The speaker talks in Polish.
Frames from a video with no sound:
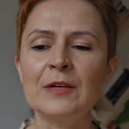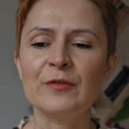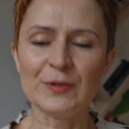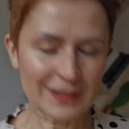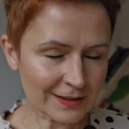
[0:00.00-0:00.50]

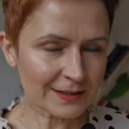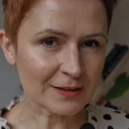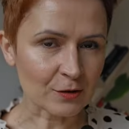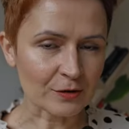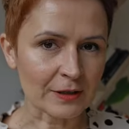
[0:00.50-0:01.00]
W ostatnich
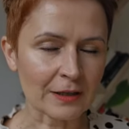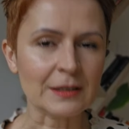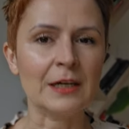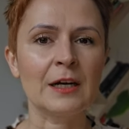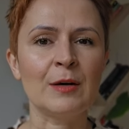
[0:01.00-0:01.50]

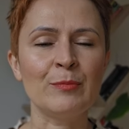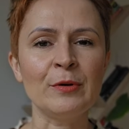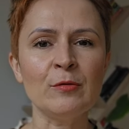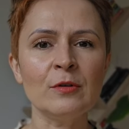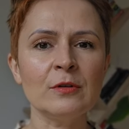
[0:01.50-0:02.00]
tygodniach e,
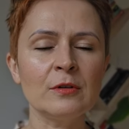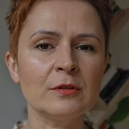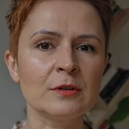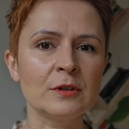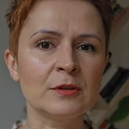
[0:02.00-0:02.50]

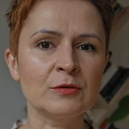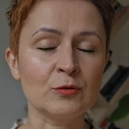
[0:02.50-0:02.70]
było e,